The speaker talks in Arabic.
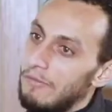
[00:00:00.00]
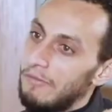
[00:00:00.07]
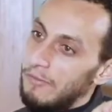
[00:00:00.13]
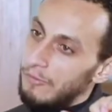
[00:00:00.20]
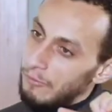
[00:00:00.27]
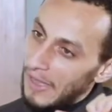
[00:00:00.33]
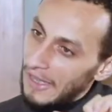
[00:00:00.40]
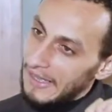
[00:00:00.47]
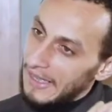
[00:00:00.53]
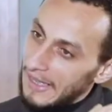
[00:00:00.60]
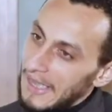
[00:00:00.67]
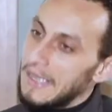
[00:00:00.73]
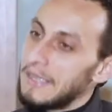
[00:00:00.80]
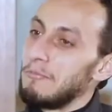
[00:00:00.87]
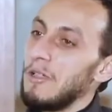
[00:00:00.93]
في واحد
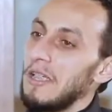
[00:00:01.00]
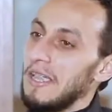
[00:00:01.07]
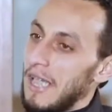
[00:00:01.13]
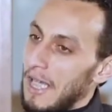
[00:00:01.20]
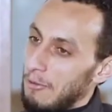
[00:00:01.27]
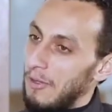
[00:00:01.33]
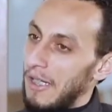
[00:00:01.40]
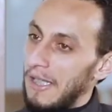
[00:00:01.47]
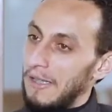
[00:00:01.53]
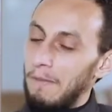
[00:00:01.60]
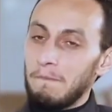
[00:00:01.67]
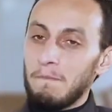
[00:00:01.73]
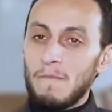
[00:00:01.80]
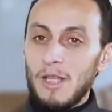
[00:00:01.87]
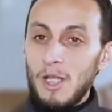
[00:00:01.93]
القياس معين وكذا
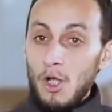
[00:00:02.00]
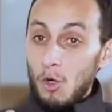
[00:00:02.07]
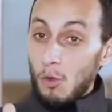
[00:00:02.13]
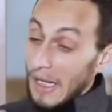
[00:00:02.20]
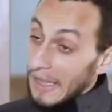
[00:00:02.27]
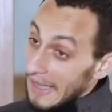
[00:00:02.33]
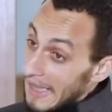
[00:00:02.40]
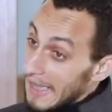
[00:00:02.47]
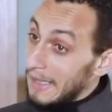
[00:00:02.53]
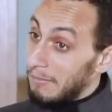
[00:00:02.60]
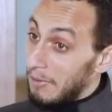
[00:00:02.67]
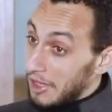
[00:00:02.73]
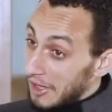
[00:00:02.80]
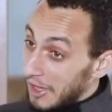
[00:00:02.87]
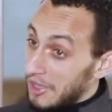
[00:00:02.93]
واكيد اكيد
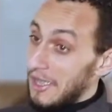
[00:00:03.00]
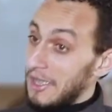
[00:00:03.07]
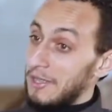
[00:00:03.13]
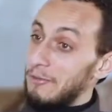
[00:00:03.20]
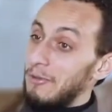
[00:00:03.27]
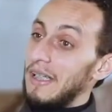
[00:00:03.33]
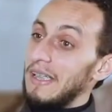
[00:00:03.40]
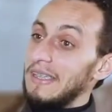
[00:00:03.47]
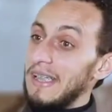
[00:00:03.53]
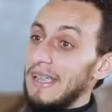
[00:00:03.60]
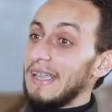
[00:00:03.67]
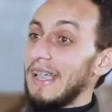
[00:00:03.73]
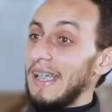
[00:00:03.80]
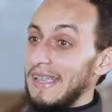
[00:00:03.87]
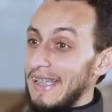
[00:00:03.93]
باش نرجع للسؤال
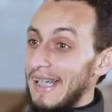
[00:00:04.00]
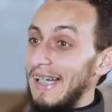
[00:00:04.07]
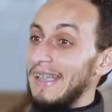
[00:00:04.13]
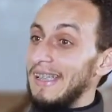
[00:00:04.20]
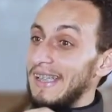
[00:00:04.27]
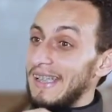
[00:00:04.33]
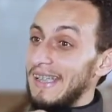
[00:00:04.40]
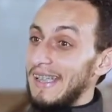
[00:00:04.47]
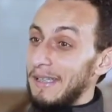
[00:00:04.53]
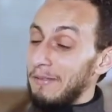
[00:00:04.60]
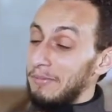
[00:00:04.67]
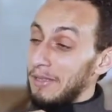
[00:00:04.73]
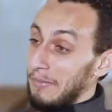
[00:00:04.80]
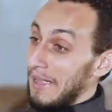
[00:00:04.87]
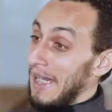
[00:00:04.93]
ديالك ان
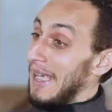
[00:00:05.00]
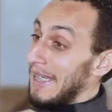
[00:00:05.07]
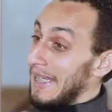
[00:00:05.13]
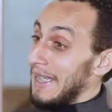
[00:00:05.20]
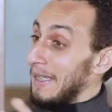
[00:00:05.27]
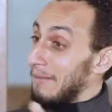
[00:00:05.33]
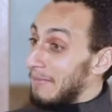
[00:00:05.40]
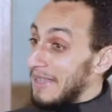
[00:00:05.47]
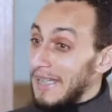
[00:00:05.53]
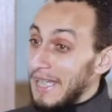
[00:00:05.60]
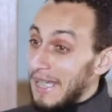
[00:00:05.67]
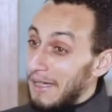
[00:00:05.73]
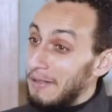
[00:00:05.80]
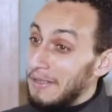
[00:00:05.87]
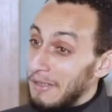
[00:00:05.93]
بطبيعه الحال انها
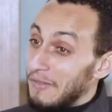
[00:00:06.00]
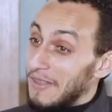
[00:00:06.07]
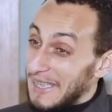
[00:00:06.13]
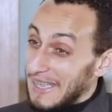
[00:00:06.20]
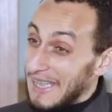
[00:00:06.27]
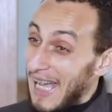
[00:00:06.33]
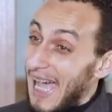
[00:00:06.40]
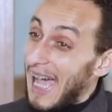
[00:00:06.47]
مساله نفسيه